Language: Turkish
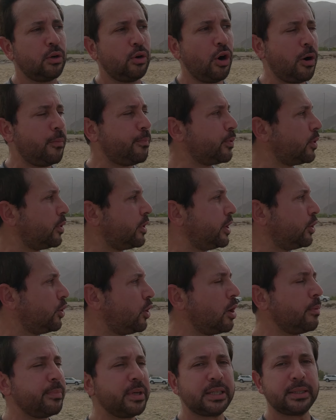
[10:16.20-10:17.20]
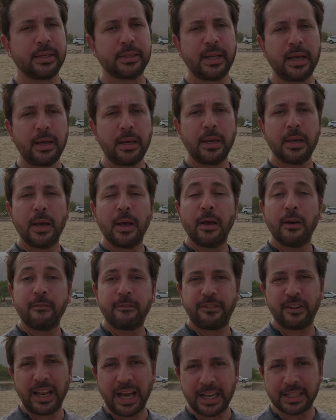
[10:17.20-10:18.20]
GoPro Hero 11'de de
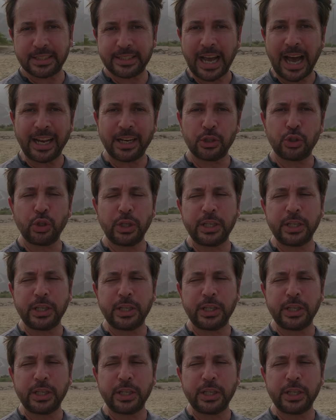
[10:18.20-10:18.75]
flat yani